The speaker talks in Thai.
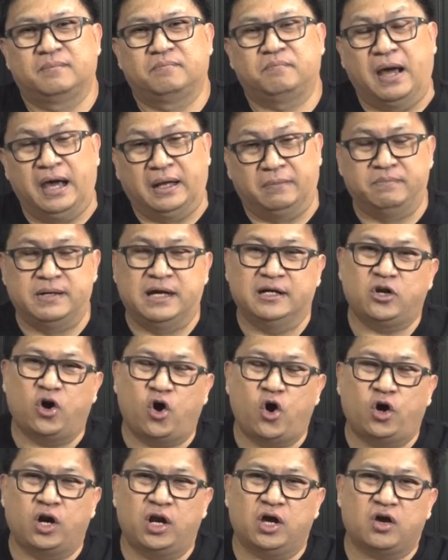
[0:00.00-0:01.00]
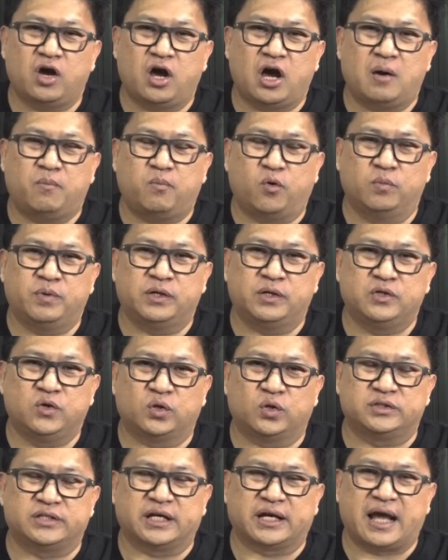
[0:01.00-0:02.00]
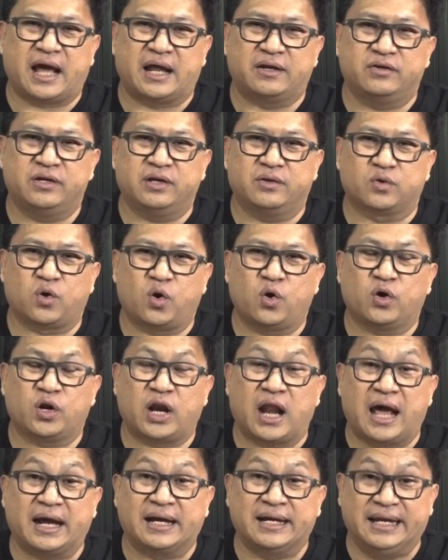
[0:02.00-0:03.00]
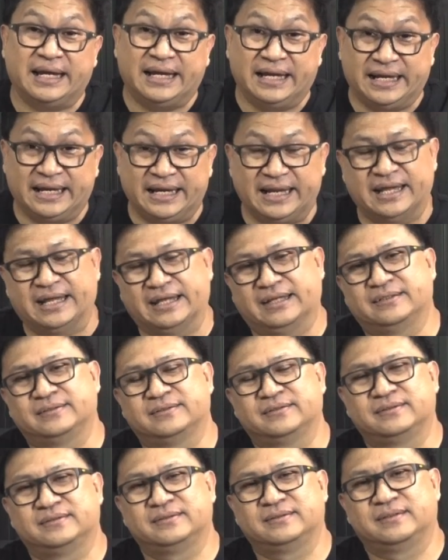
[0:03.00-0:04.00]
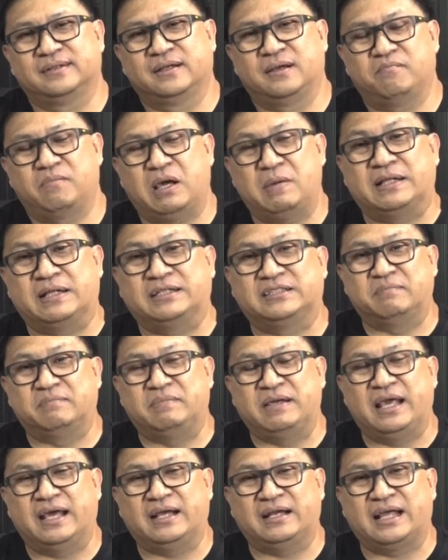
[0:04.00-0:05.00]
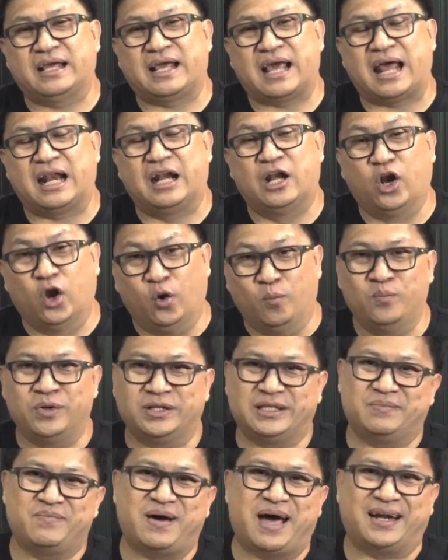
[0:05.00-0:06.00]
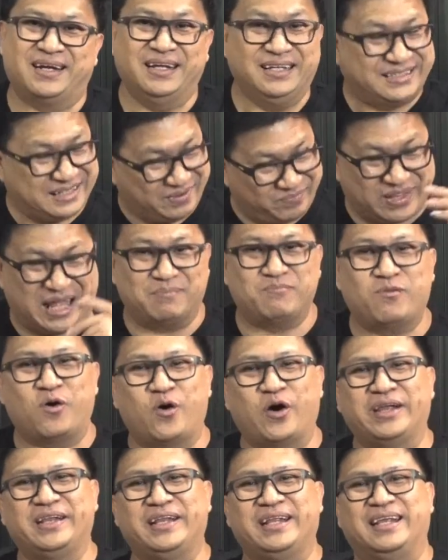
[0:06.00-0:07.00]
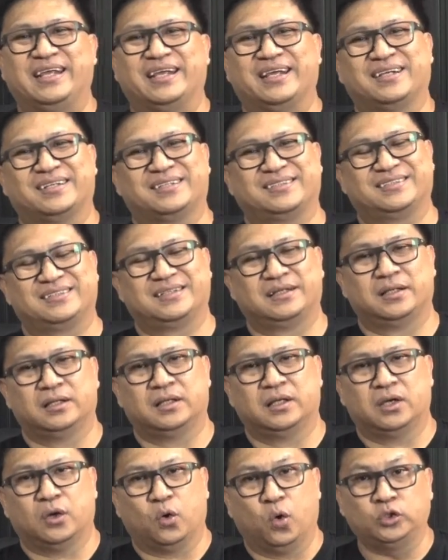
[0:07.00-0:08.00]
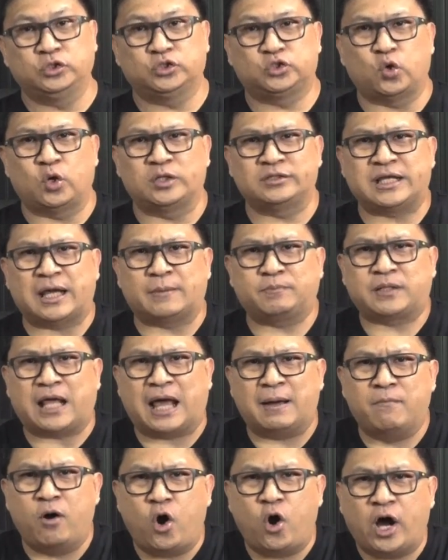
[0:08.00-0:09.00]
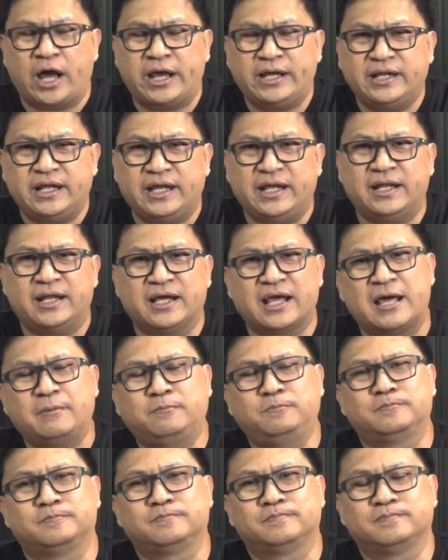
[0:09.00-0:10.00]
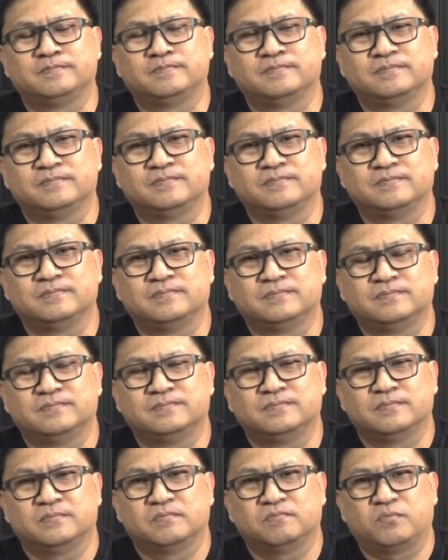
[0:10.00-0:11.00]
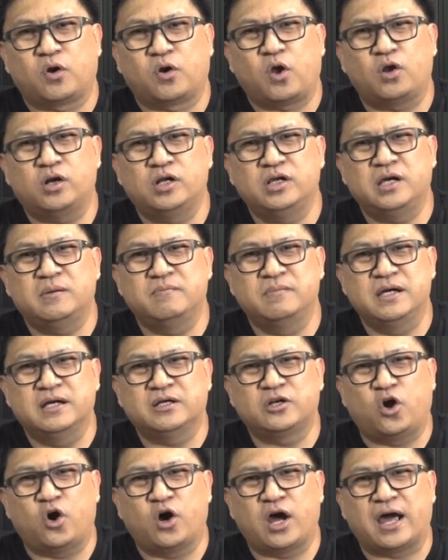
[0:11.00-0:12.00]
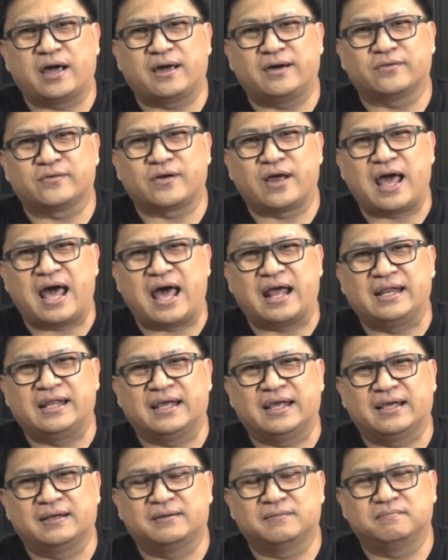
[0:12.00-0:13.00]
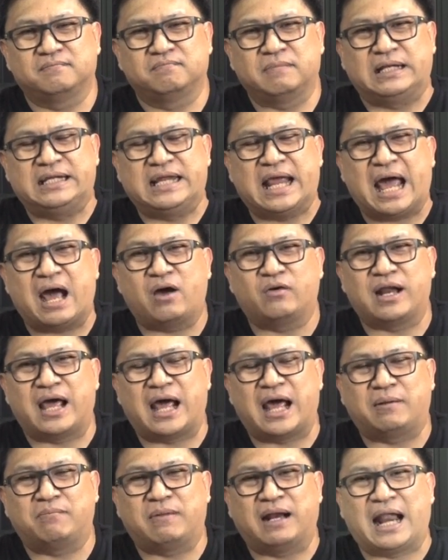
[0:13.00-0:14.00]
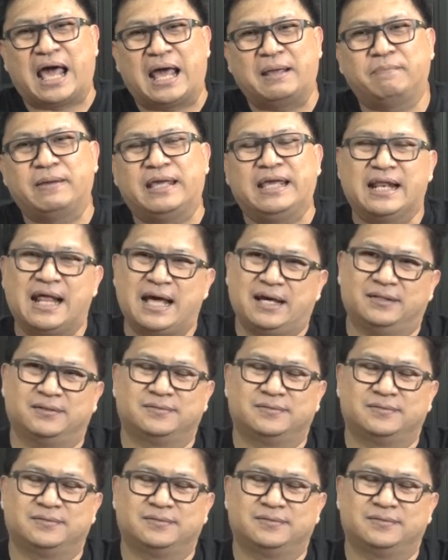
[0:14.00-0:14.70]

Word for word: เปิดเหมืองทองแล้วก็เอาผลประโยชน์จากการเรียกร้องครั้งนี้เนี่ยไปเป็นสบียงในการล้มรัฐบาลจับตามองให้ดี หุ้นส่วนจับตามองให้ดีนะครับเพราะเรื่องเหมืองทองอัคราเนี่ยมันยาวนานมาหลายปีแล้ว